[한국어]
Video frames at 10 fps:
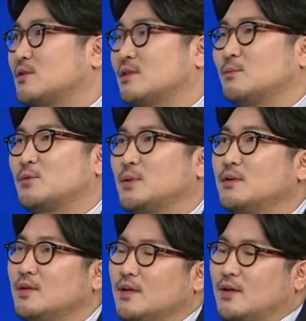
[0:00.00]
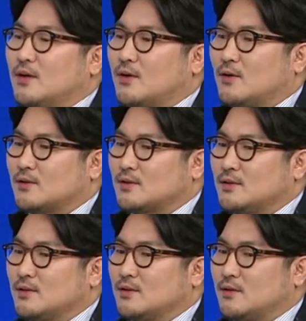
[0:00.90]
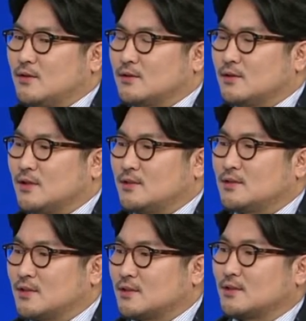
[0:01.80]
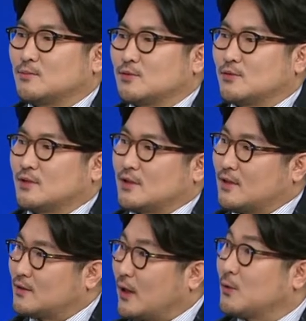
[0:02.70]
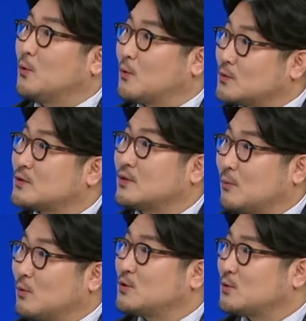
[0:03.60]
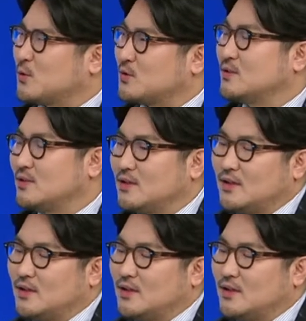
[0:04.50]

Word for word: 그러다 보면 어, 어떨 때는 이제 그런 분들을 이렇게 데려오시거나 모시고 오는